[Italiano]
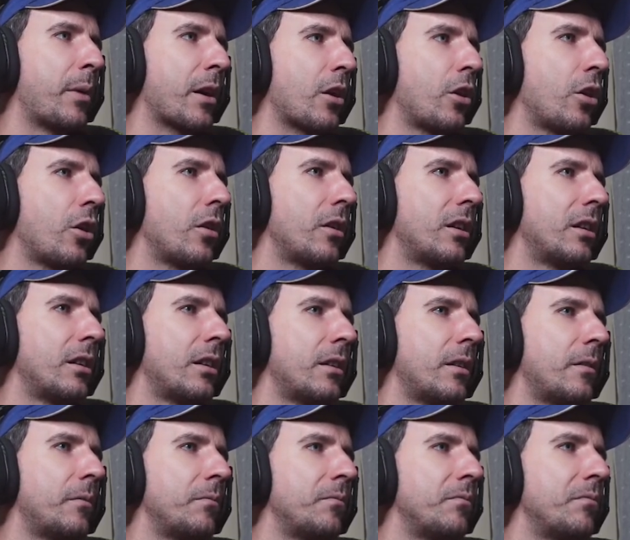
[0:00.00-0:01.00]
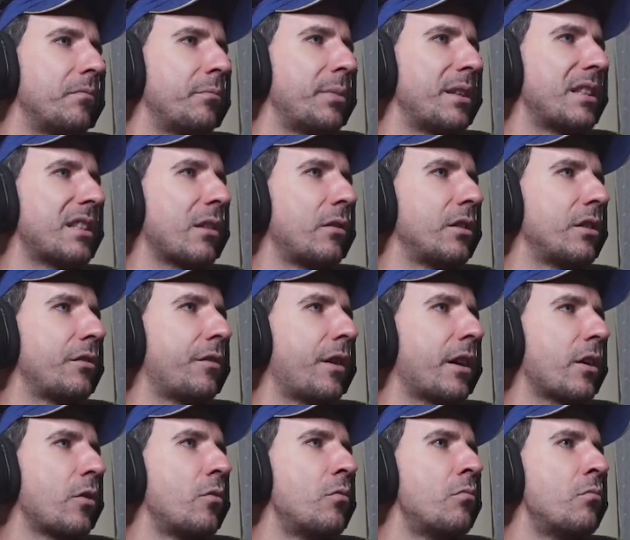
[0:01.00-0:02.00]
però ehm, pensavo di
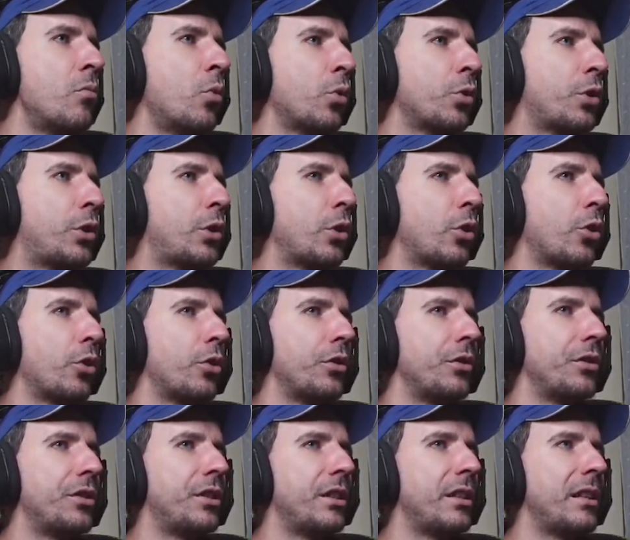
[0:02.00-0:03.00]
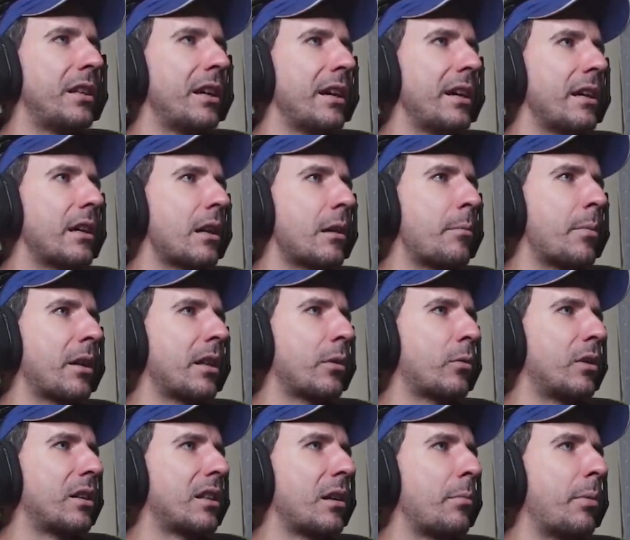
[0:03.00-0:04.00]
fare un mucchio di erba da
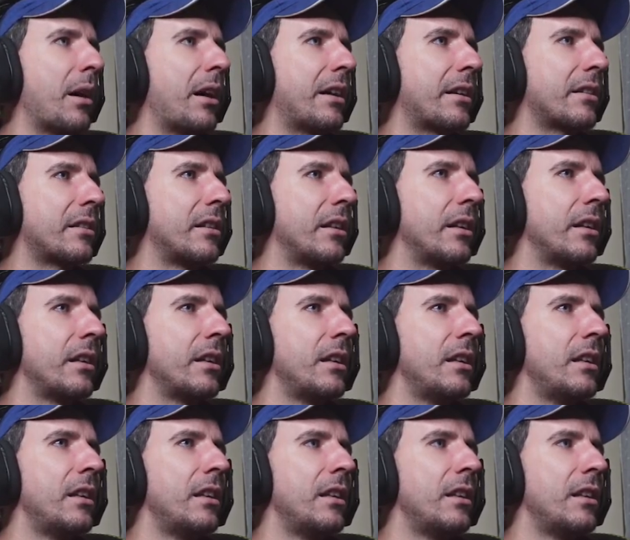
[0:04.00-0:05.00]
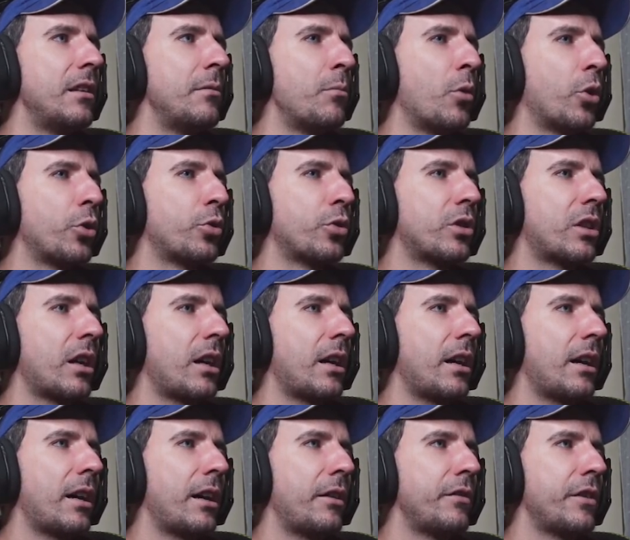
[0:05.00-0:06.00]
qualche parte in modo
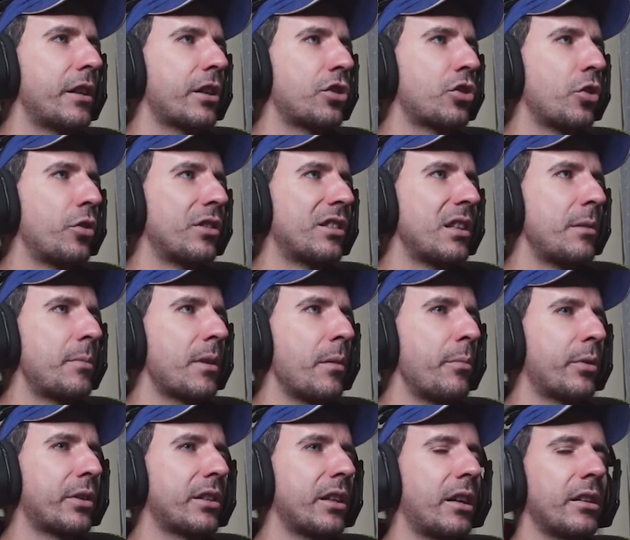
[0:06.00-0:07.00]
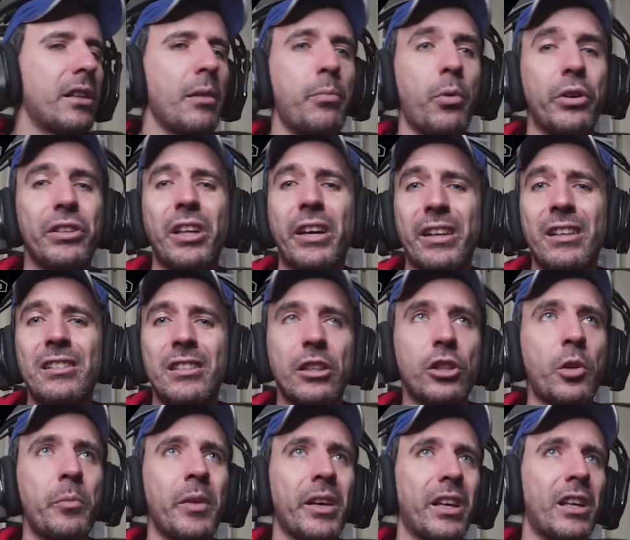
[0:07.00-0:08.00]
da avercelo sempre a portata e poi dare
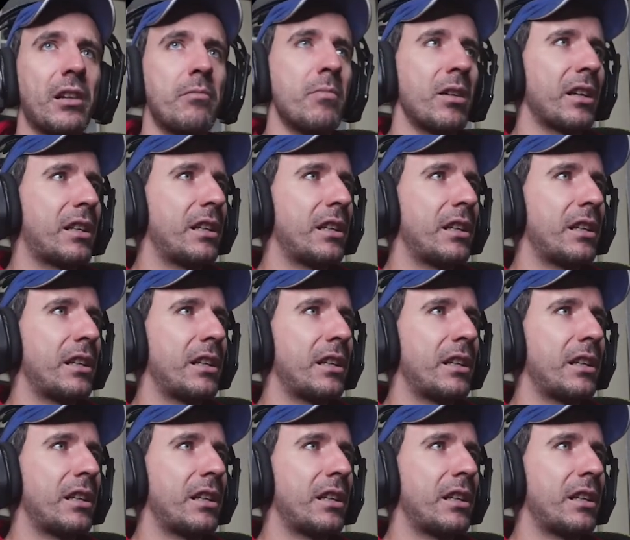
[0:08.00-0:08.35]
indietro magari i